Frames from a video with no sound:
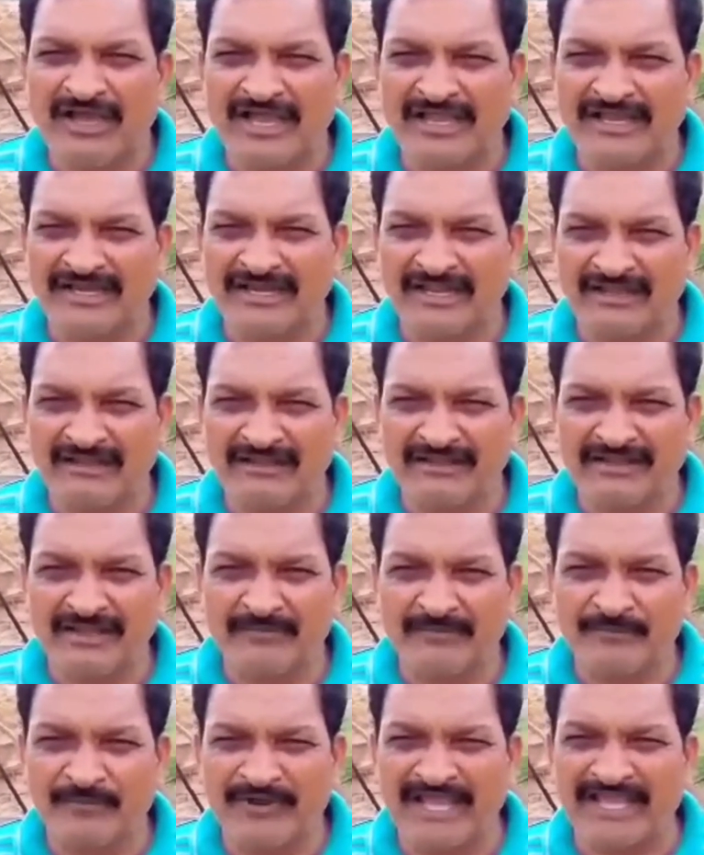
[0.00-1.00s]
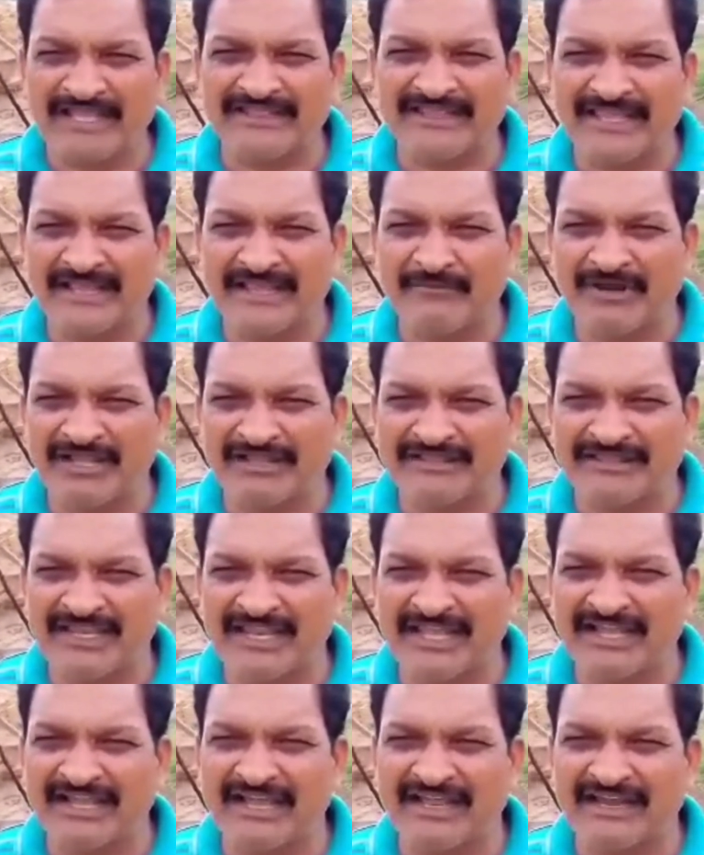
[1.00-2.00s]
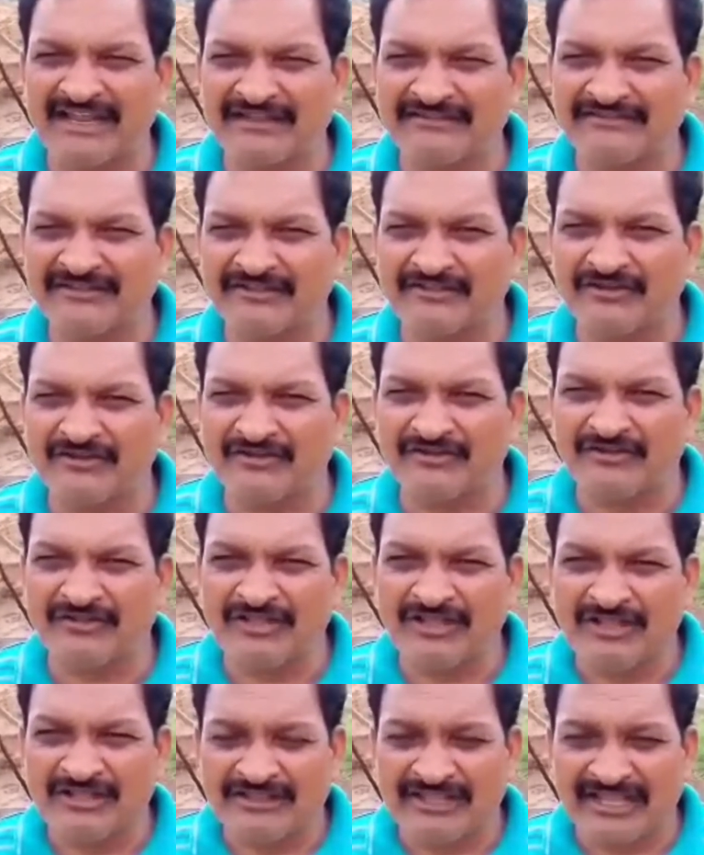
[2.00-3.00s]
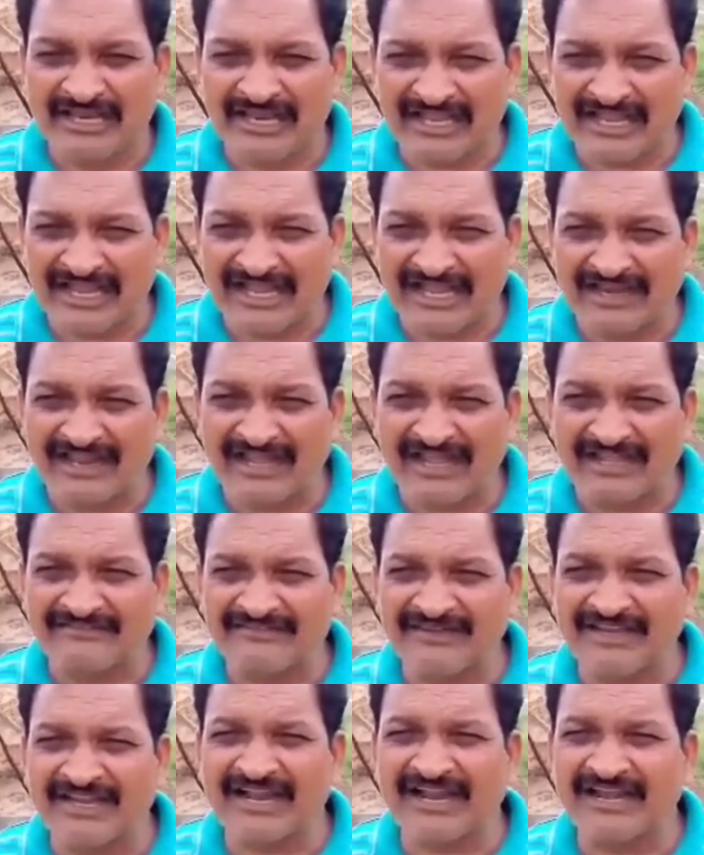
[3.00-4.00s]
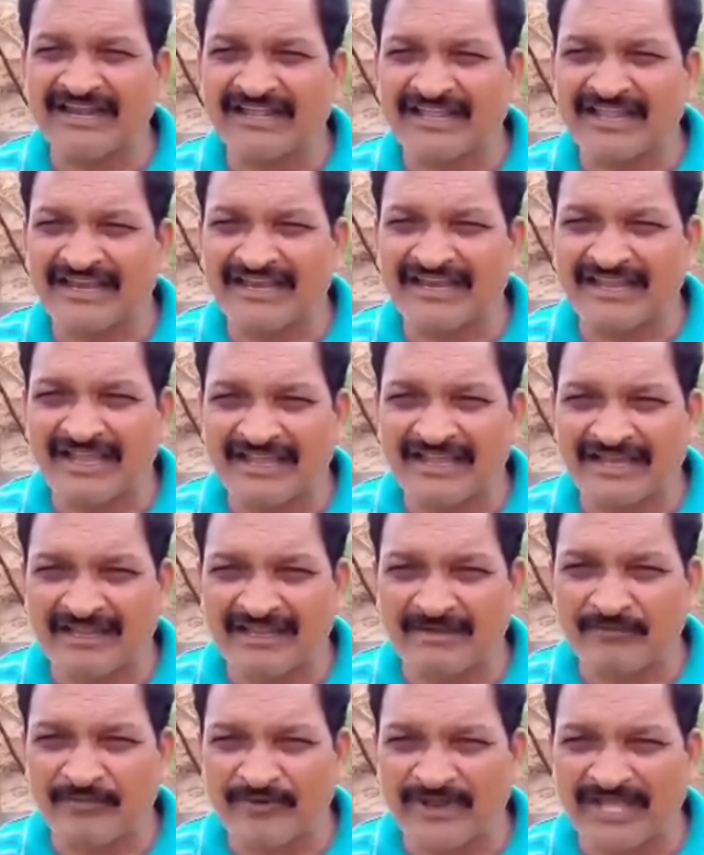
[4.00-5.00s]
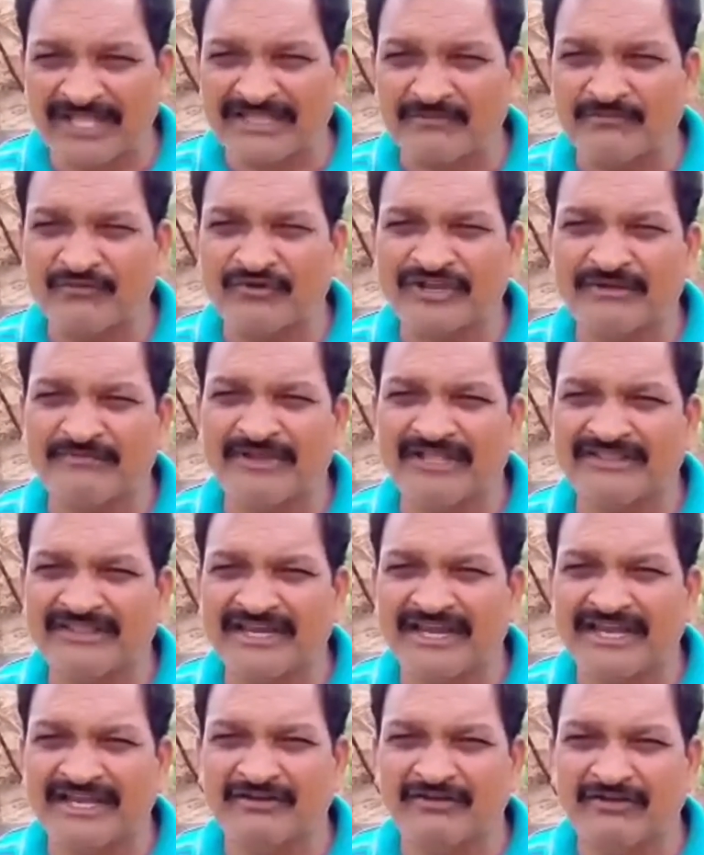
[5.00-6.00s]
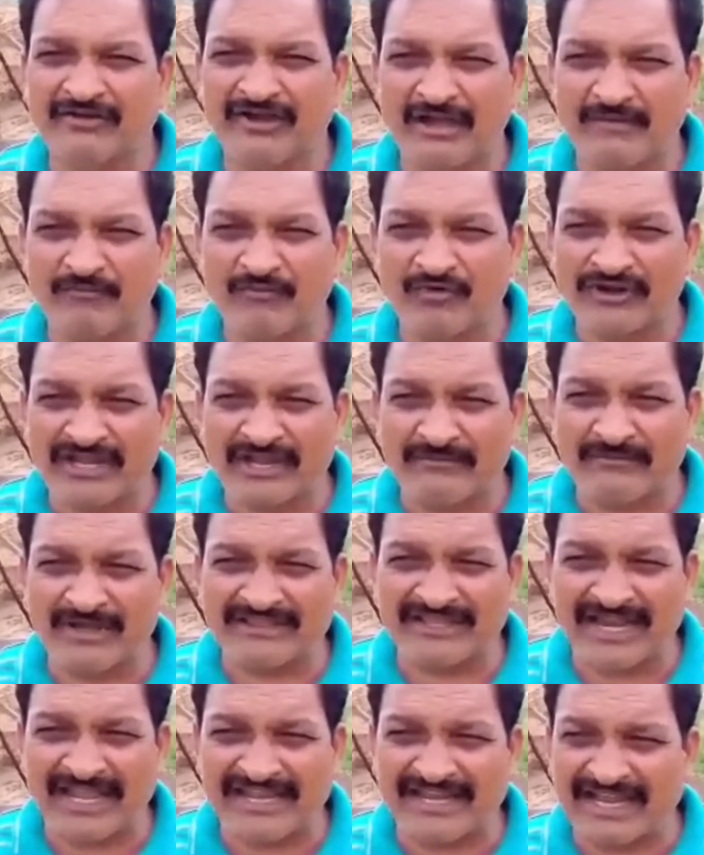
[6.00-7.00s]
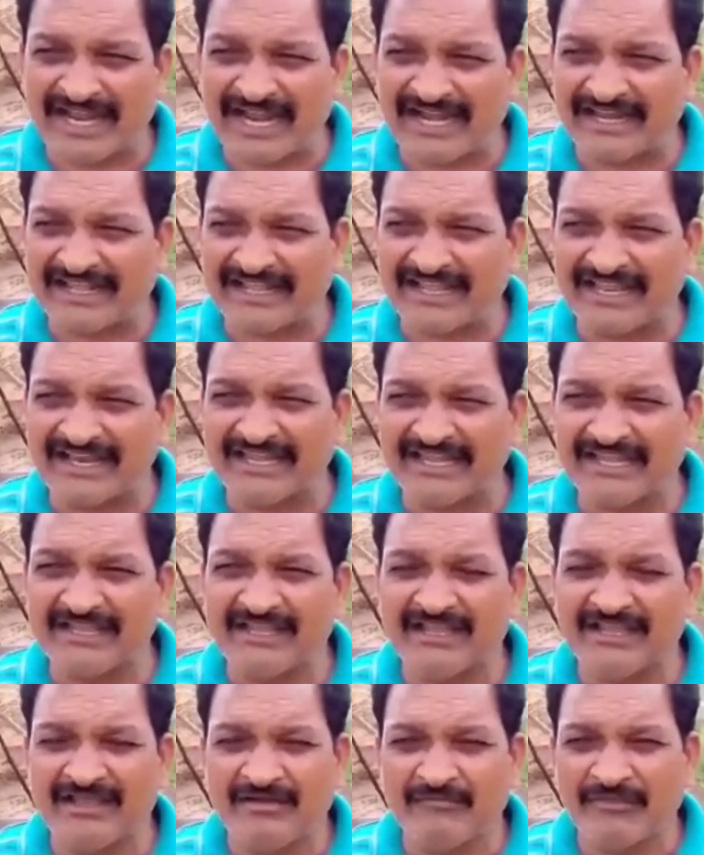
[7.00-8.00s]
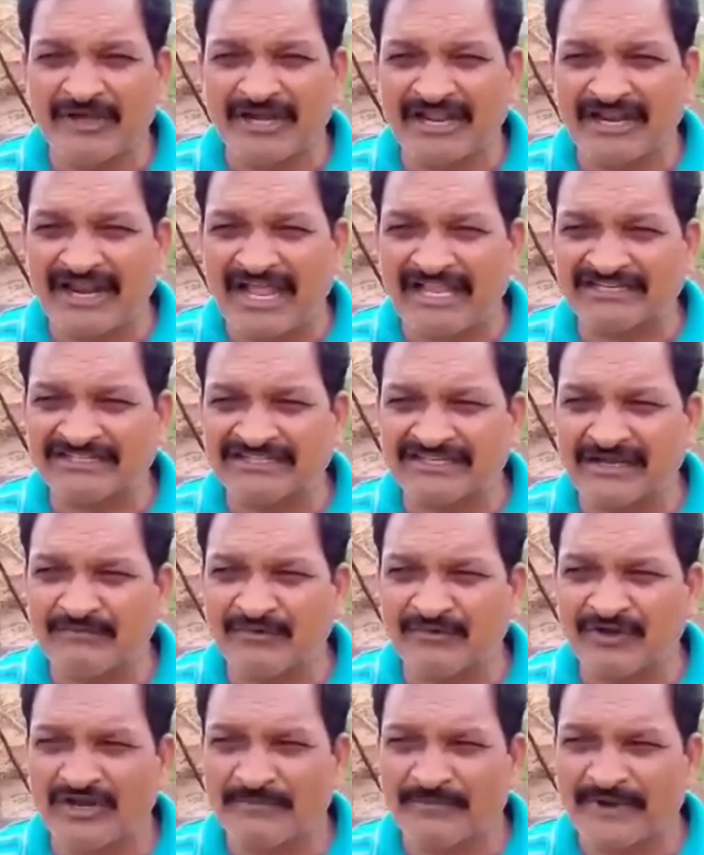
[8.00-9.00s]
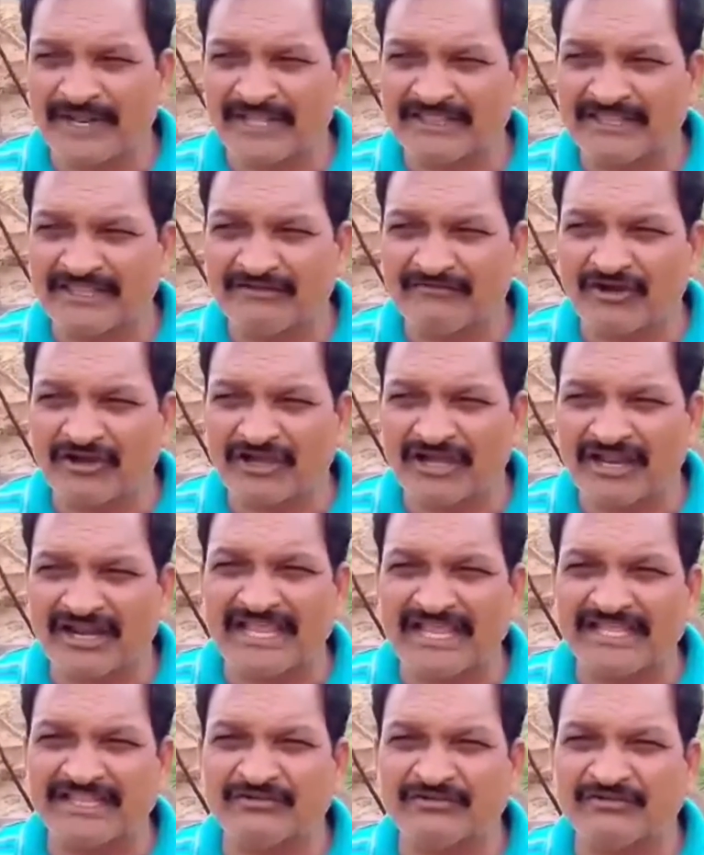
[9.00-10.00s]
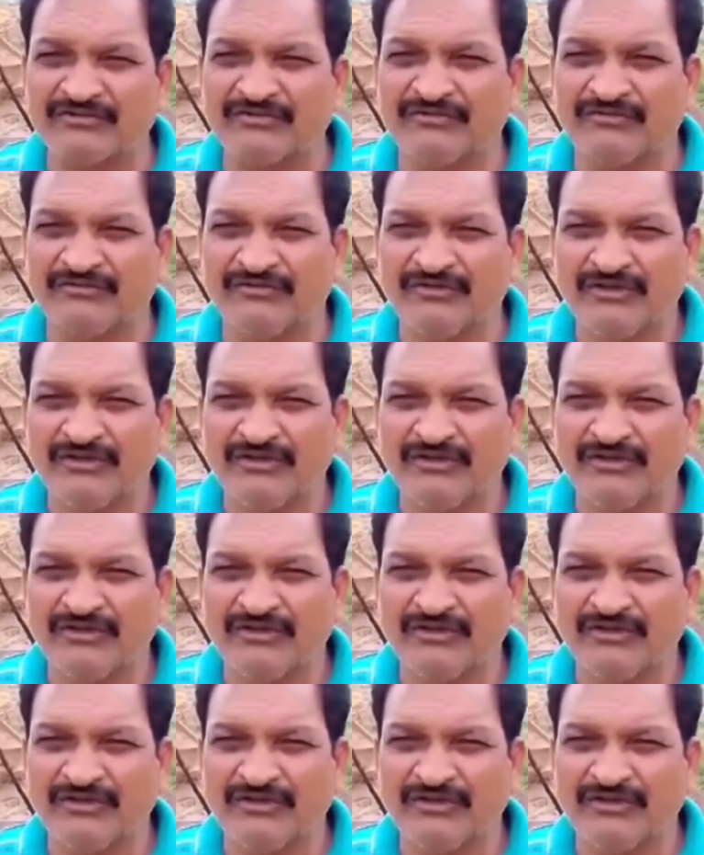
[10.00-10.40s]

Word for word: ఆయన ఎప్పుడైతే మన తెలంగాణ వచ్చిందో తెలంగాణ వచ్చిన కాడికెళ్ళి ఆయన ఎప్పుడైతే ముఖ్యమంత్రి అయిందో ఆ ముఖ్యమంత్రి అయిన కాడికెళ్ళి మన రాష్ట్రంలో ప్రతి ఒక్క రైతుకు